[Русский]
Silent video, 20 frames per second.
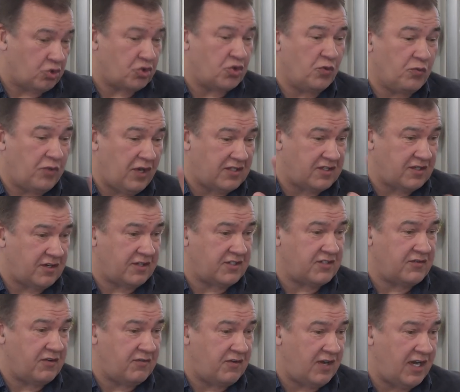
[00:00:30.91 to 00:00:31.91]
То, что база
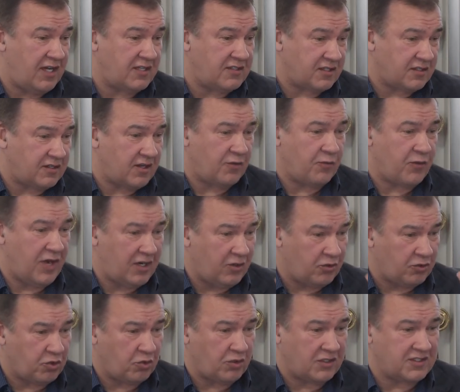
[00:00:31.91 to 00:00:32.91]
развивается
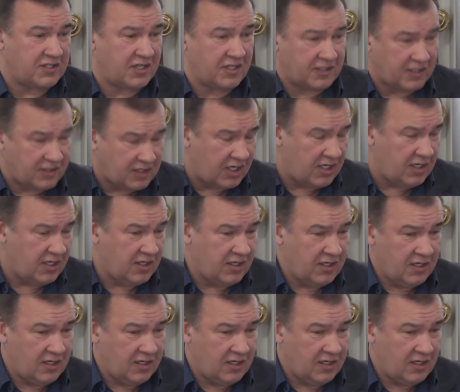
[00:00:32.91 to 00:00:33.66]
нормально, вот только за этот